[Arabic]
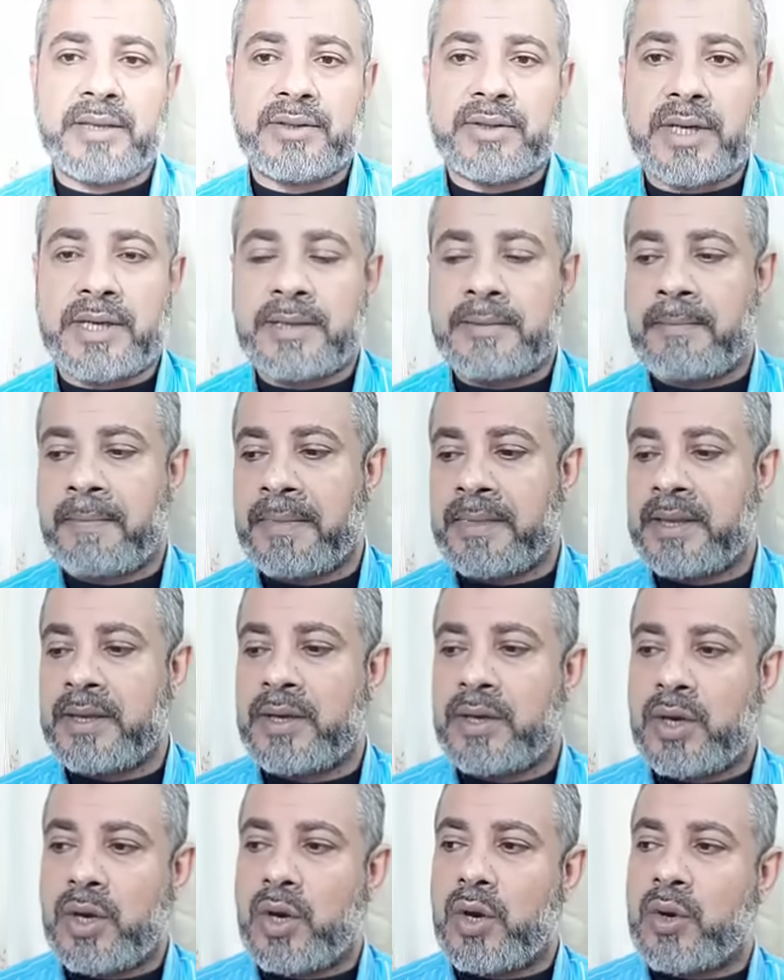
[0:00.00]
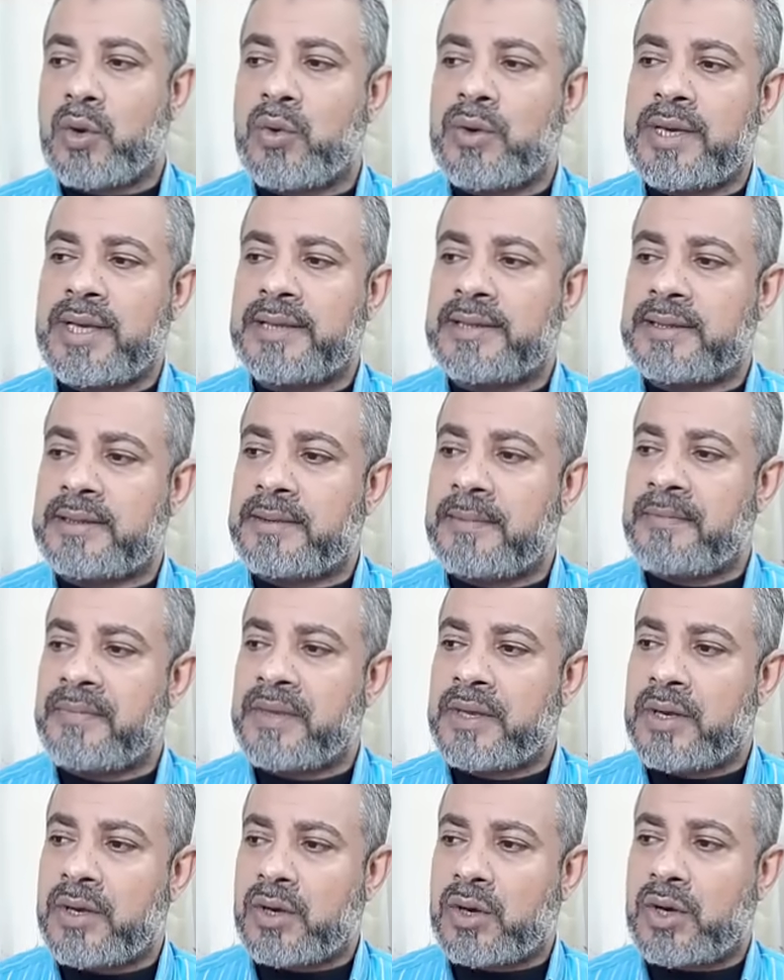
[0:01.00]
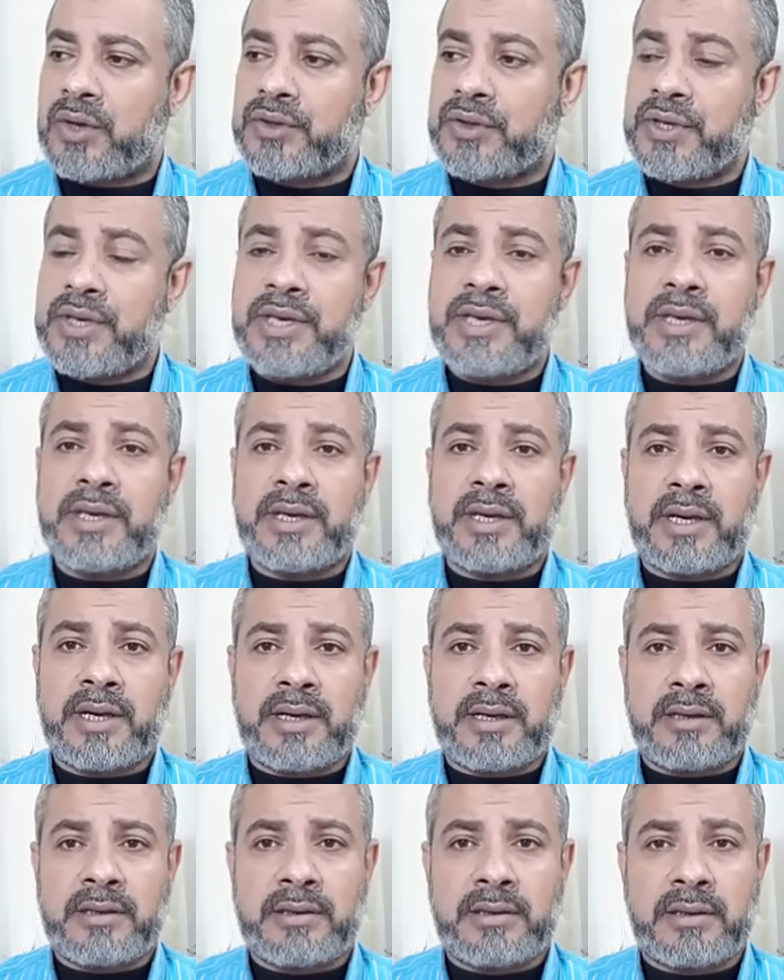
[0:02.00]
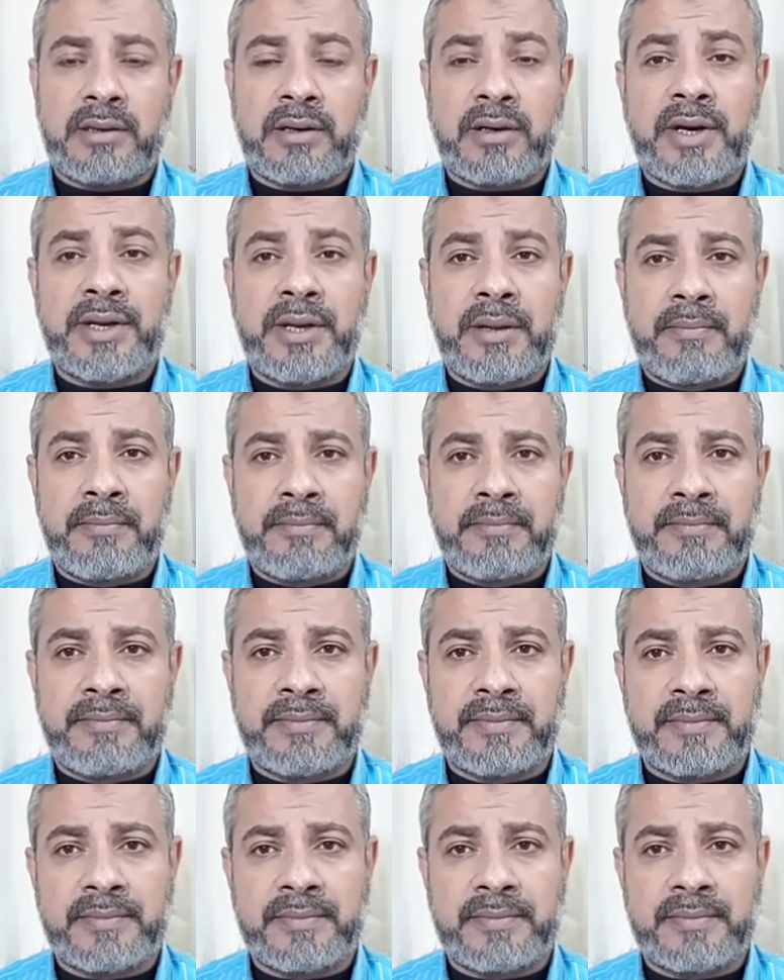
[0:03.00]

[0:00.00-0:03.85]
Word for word: طيب رؤية قطيع غنم